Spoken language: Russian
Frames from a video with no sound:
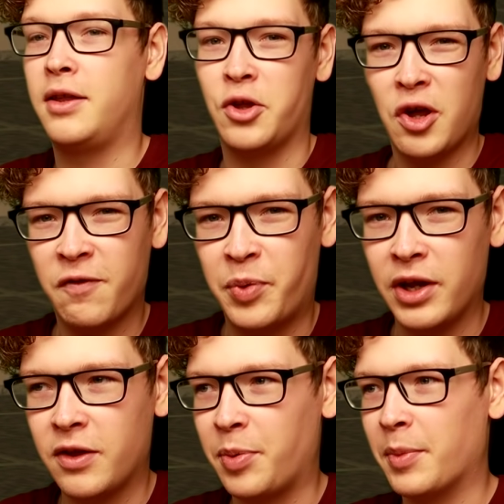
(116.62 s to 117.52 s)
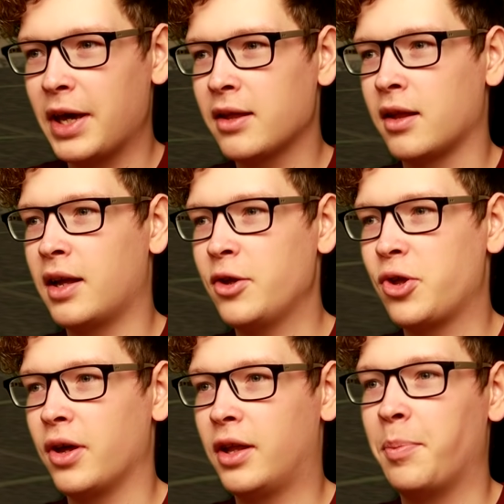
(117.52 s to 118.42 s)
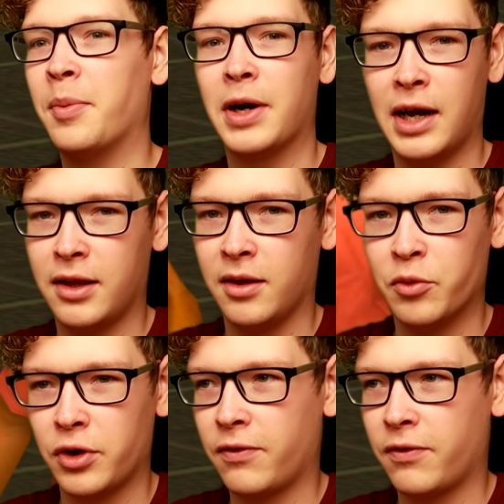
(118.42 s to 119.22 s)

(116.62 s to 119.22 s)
И сейчас, в принципе, моя задача это помогать ему